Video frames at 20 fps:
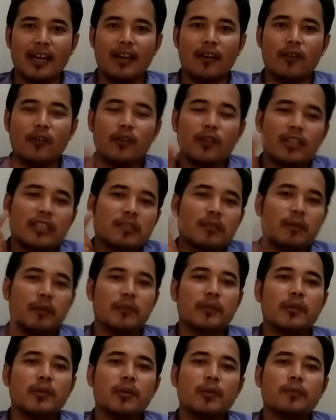Oleh sebab
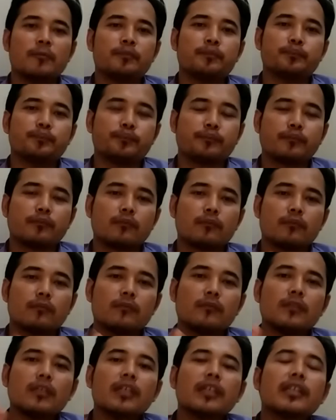itu
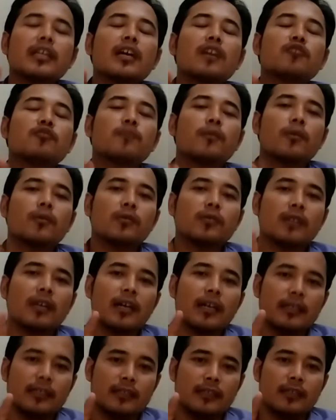kita harus fokus
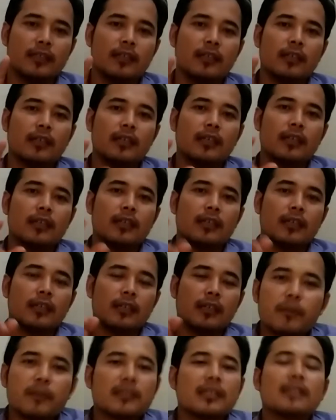guys.
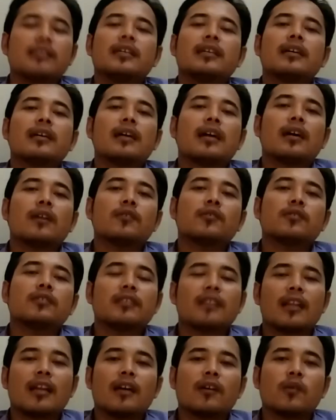Apa saja yang harus
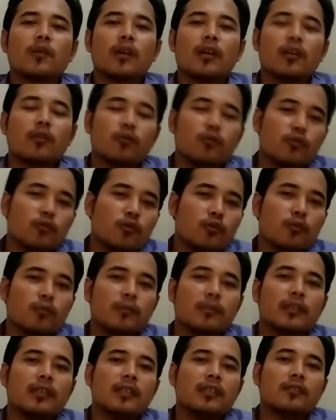kita lakukan untuk
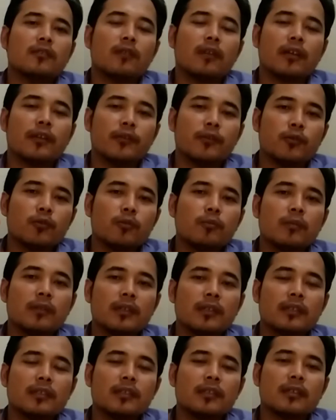menjadi seorang
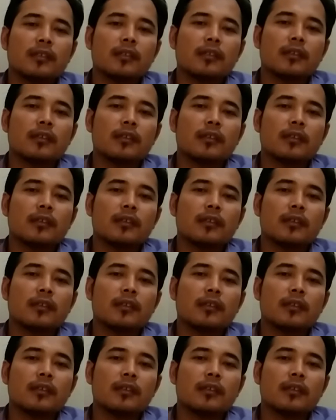YouTubers?